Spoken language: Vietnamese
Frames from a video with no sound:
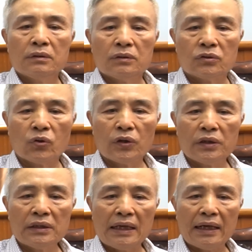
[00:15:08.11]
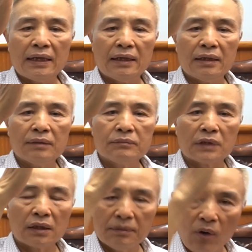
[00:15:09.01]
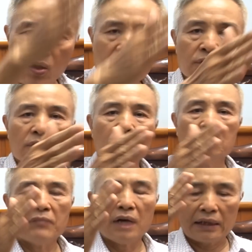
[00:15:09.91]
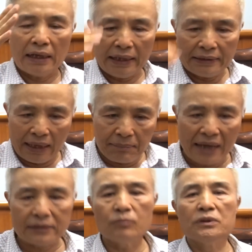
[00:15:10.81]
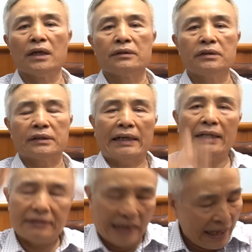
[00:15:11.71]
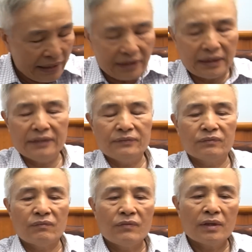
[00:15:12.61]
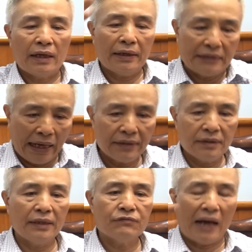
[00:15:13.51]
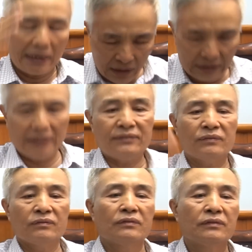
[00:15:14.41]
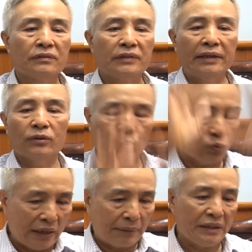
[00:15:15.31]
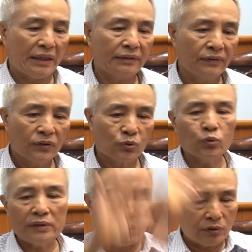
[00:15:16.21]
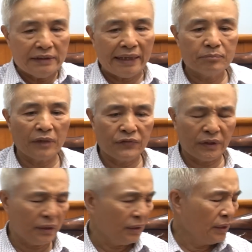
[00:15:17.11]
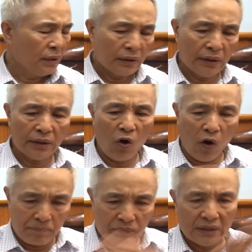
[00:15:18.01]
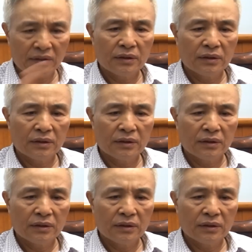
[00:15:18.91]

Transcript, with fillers: rồi là Claymore mà các anh đã mang trong người thì các anh giá hết lên đấy, các anh giá hết lên đấy và đợi lệnh. Thế thì chúng tôi làm như vậy, chúng tôi đào rất nhanh bởi vì cái cái cái hõm mà